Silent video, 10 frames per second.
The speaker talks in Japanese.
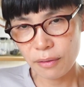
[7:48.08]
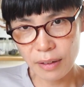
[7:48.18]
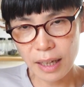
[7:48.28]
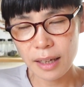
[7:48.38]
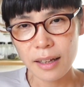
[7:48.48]

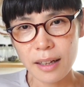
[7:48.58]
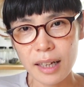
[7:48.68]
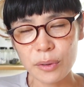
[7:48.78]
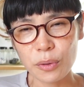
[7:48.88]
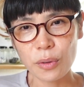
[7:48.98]
は
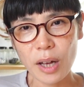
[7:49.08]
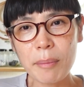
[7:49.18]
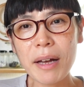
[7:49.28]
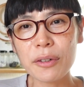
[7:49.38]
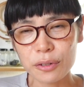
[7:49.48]
あの
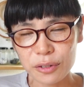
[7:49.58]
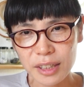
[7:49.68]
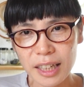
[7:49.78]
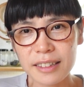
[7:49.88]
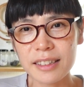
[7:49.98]
余る
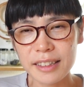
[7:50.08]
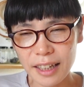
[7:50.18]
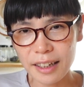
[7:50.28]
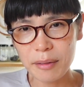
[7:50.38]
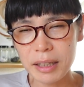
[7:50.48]
感じ
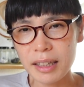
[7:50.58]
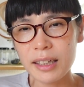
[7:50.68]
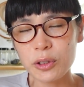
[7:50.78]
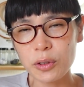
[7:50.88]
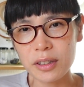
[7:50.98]
でまあ
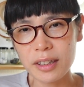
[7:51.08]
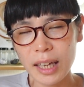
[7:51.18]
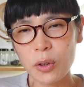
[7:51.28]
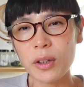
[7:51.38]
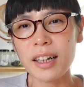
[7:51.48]
男女
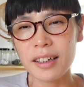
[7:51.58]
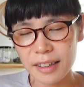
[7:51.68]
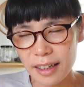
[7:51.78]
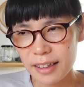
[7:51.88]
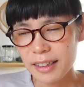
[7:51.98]
兼用だから
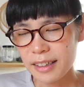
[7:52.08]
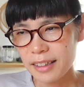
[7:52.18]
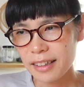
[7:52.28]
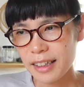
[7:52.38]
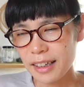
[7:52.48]
ね
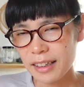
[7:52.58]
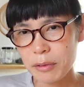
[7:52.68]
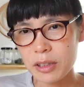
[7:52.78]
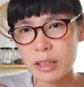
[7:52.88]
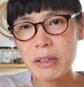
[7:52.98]
で
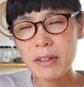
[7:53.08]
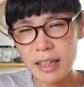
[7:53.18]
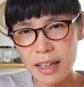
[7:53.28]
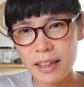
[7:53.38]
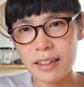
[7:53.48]
首は
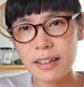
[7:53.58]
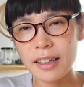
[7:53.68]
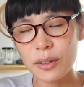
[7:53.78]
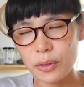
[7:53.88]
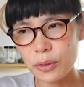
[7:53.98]
ね意
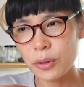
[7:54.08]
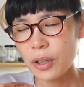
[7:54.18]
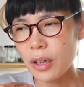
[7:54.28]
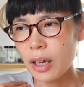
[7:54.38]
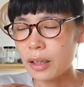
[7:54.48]
外
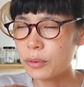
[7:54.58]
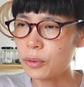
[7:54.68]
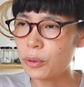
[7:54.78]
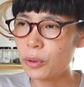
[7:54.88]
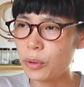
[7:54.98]
とあ
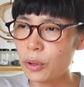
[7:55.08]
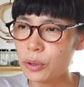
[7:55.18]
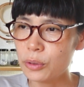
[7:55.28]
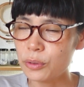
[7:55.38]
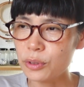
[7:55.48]
のこ
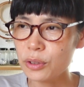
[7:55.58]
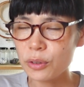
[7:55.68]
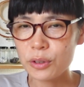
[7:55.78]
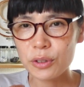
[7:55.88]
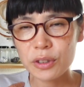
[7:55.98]
う普通
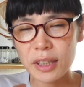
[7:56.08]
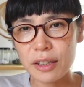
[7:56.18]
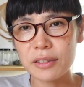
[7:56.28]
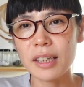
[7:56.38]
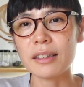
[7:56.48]
の
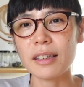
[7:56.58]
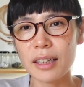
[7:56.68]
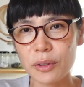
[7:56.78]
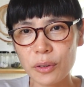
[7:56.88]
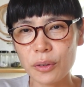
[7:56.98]
クルーネックなんだ
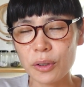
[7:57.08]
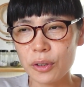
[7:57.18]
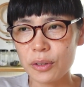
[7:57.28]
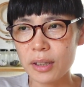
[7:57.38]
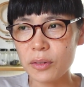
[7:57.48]
けど
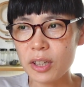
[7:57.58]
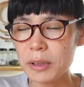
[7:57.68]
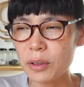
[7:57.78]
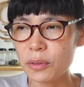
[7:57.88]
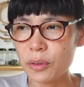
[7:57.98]
例え
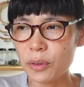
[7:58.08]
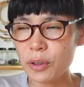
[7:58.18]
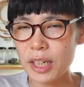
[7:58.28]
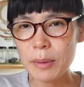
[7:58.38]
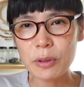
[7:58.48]
ばそ
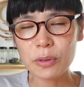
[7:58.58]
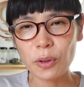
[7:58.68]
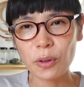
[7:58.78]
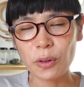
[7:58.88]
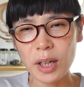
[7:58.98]
のリブの
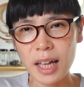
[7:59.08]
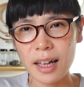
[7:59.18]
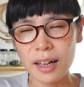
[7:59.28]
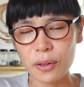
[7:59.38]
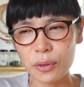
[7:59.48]
ところが